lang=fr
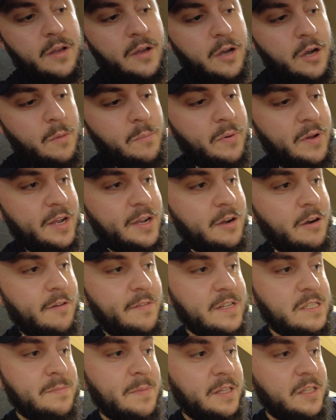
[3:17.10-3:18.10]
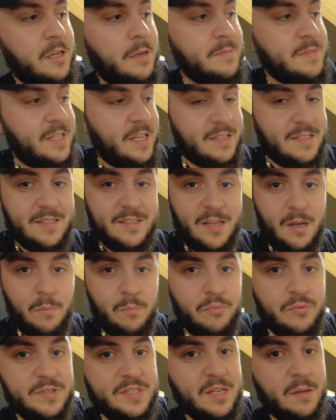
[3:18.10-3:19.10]
Hop là, on va se mettre comme ça, ça sera
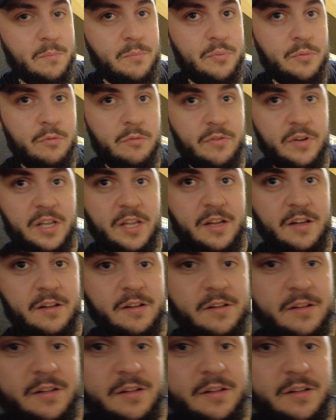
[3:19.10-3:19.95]
plus simple pour ouvrir.